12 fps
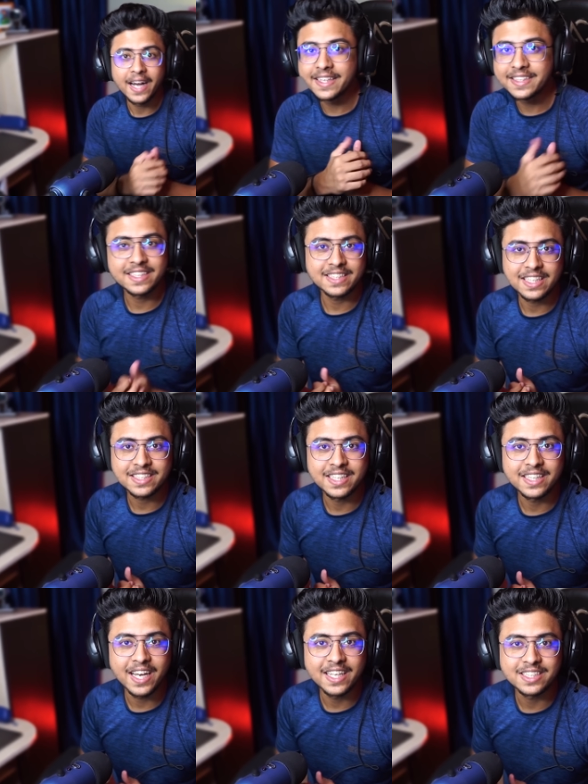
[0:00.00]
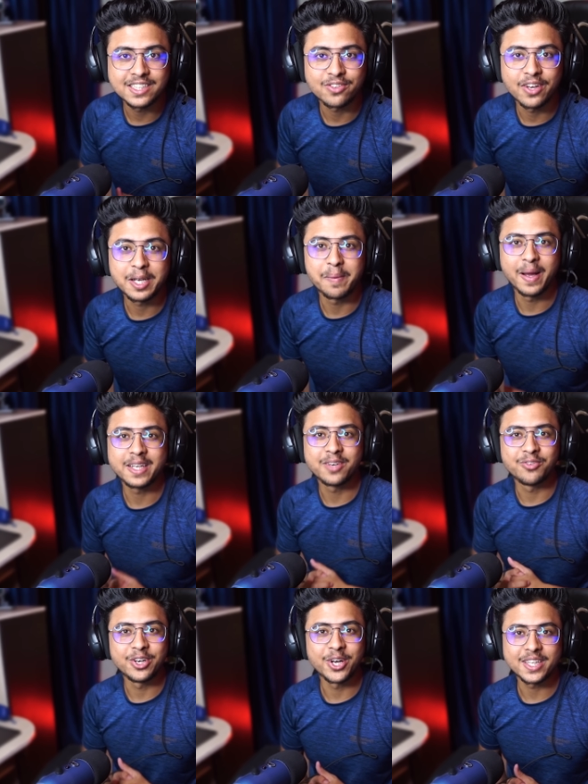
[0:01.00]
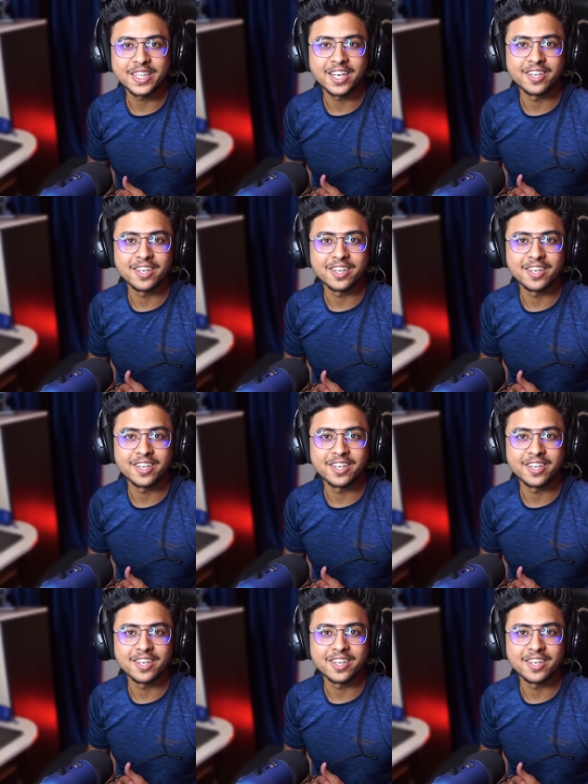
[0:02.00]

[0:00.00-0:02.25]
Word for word: एंड इसी के साथ चलते हैं आज की इस वाली कमाल की वीडियो की